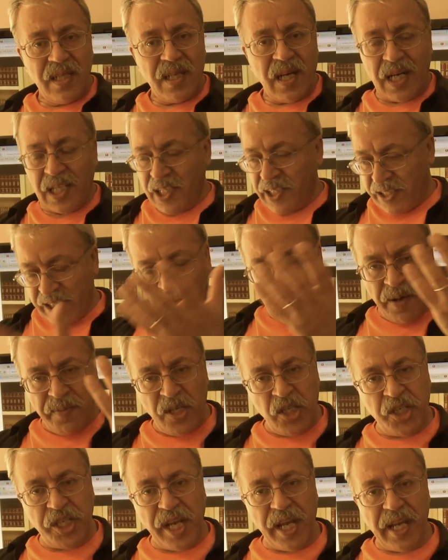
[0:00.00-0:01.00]
Halı daha
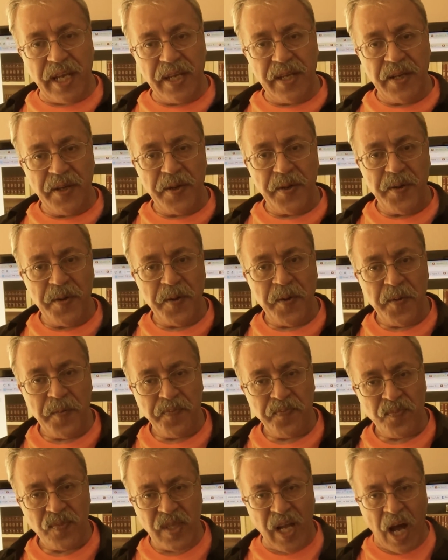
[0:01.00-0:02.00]
mı şey?
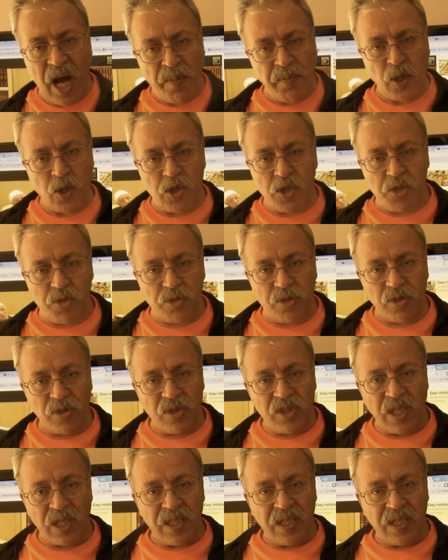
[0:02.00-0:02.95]
Daha mı üstün?